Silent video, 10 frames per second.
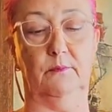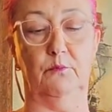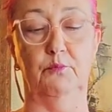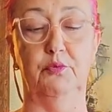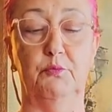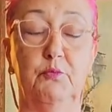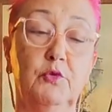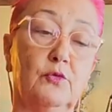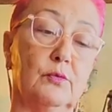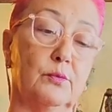bu,
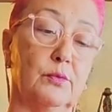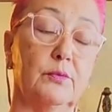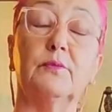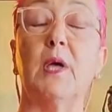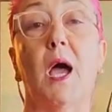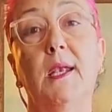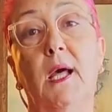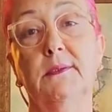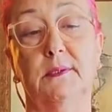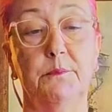bunu
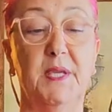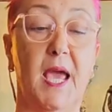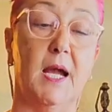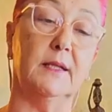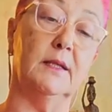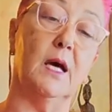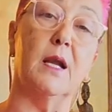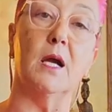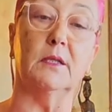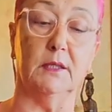Tayland'da bir yerden
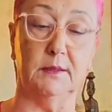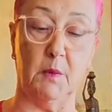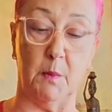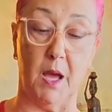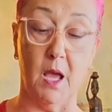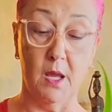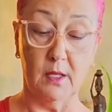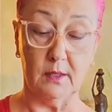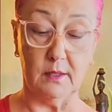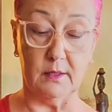arakladım ama
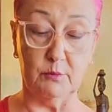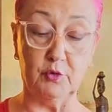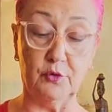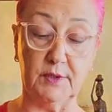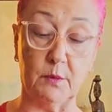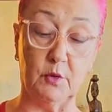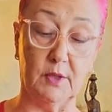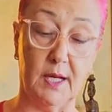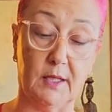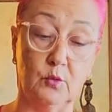e, bunun tam
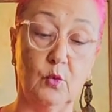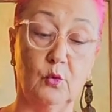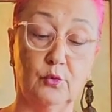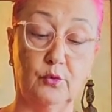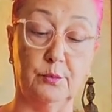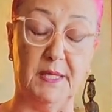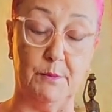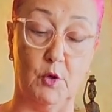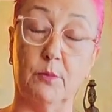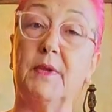olarak ne olduğunu
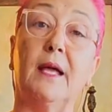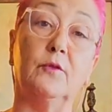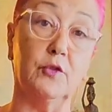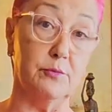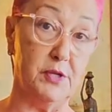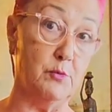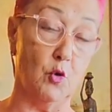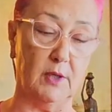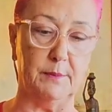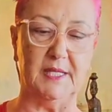bilmiyorum. Dendrobium
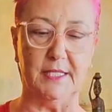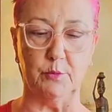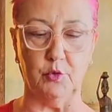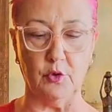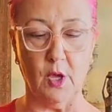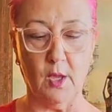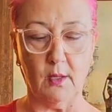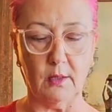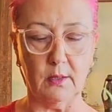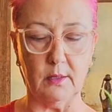olabilir bu.
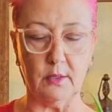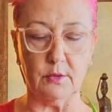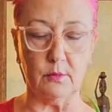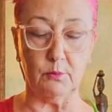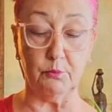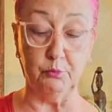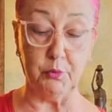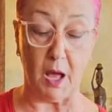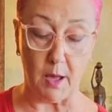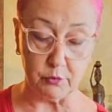E,
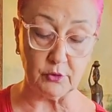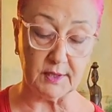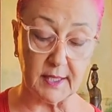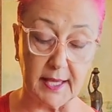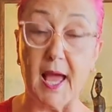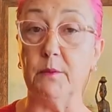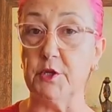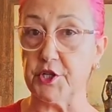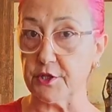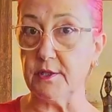aa bunda da
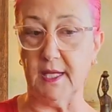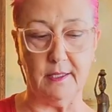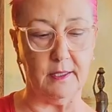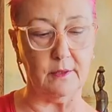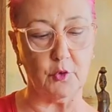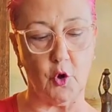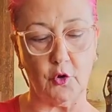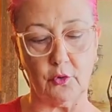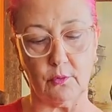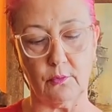gelmiş yeni kök.
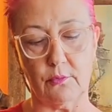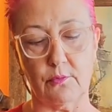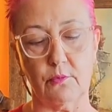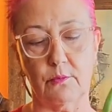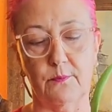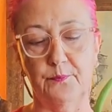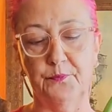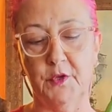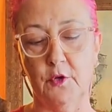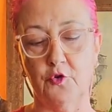
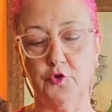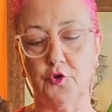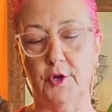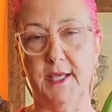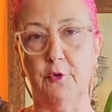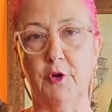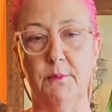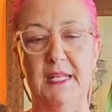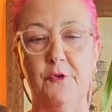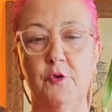Şöyle
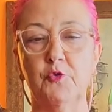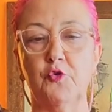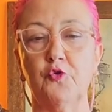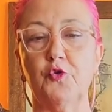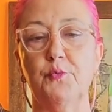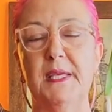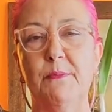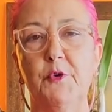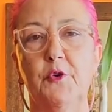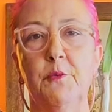görebiliyor musunuz
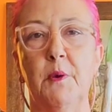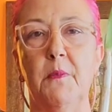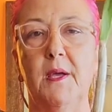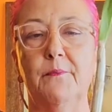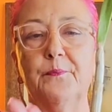bilmiyorum ama